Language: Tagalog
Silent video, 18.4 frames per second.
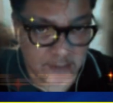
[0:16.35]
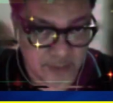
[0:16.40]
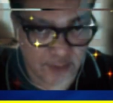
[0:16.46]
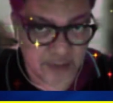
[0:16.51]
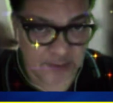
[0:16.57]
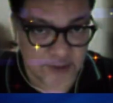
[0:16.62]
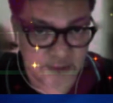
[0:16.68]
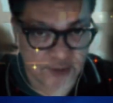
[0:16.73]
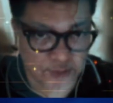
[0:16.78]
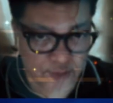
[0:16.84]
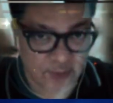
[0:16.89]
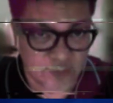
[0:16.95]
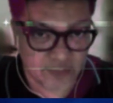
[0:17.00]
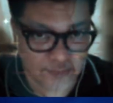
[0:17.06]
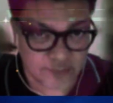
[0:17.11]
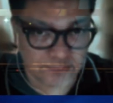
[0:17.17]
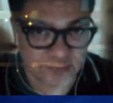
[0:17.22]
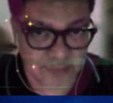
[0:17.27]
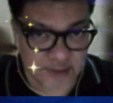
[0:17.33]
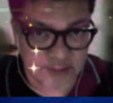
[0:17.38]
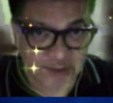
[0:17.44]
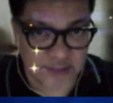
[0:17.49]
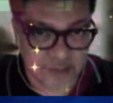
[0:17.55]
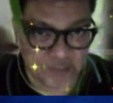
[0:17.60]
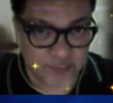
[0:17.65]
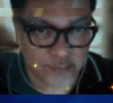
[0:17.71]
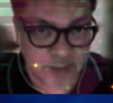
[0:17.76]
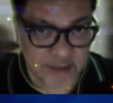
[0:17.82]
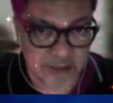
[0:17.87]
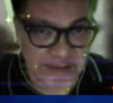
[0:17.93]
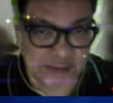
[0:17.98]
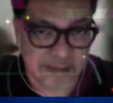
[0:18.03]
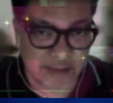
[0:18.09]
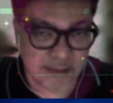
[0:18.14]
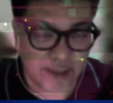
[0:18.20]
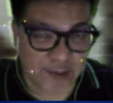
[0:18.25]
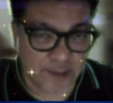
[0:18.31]
let's just talk as in
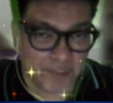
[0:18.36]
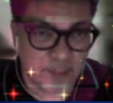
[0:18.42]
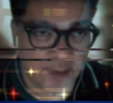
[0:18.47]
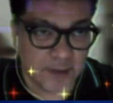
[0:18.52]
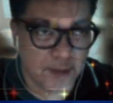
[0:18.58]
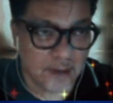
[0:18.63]
present time.